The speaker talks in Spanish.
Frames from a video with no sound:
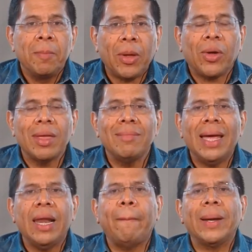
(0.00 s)
pero
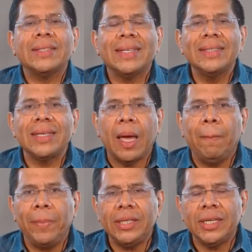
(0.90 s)
además la presencia del
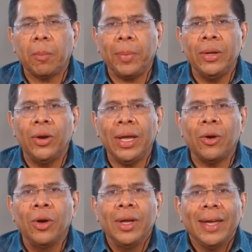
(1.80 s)
pitcher
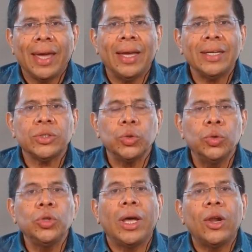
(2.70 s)
Pinolero, que es
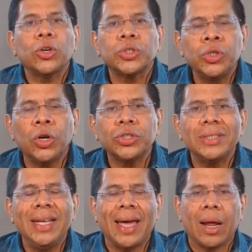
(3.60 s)
uno de los dos
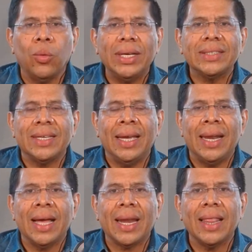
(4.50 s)
nicaragüenses en
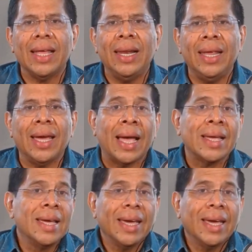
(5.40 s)
las grandes ligas,